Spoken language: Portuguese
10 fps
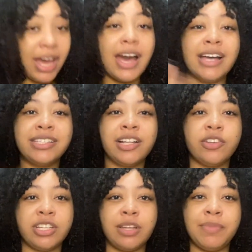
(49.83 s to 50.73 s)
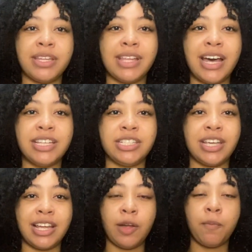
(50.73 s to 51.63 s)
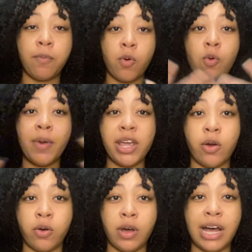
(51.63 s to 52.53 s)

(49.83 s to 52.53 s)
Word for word: essa loja da Piedade, ela é um pouco maior,